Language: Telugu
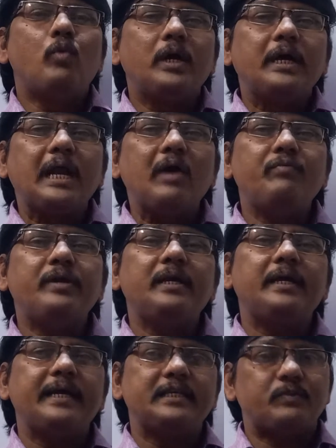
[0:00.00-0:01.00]
ఒక
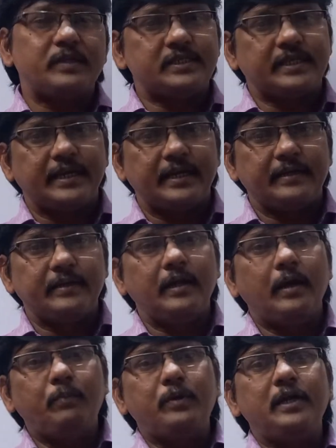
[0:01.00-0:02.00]
గ్రాఫికల్గా ఎక్స్ప్రెస్ చేయాలి
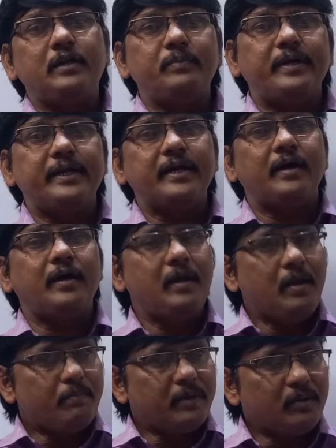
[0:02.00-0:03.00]
అప్పుడు అల్టిమేట్గా
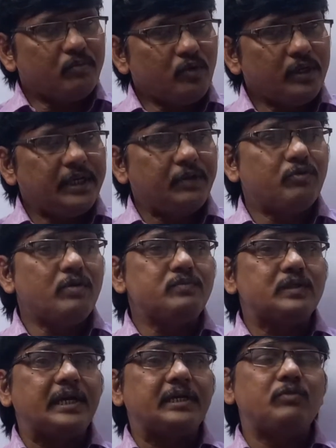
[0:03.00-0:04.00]
మనము ఈ
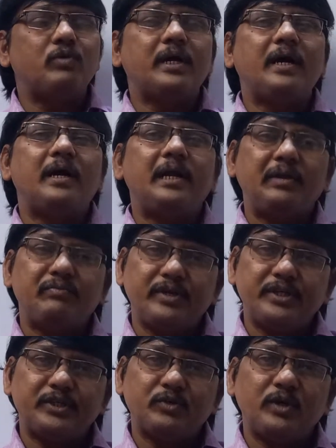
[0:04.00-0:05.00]
ఓమ్స్లాకి లాకి ఒక
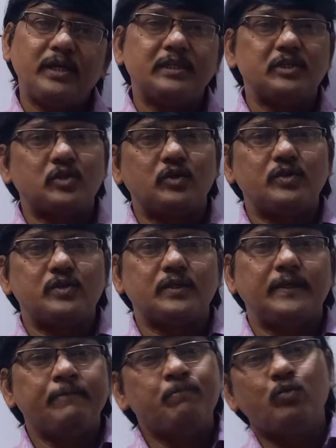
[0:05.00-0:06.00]
డెఫినేషన్ కూడా తీసుకోవచ్చు
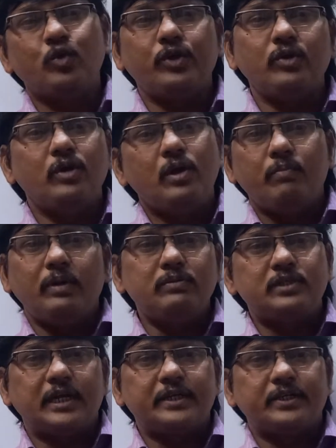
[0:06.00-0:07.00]
ఓకేనా మనం
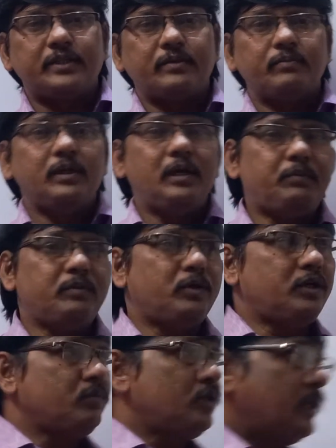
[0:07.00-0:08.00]
స్టార్ట్ చేద్దాం ఇప్పుడు
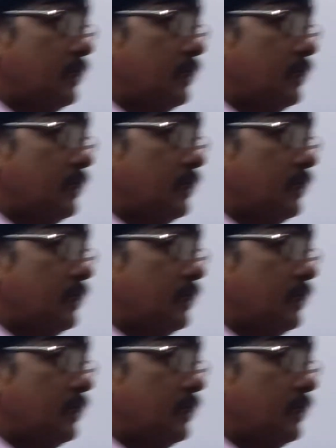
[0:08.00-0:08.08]
మొట్టమొదట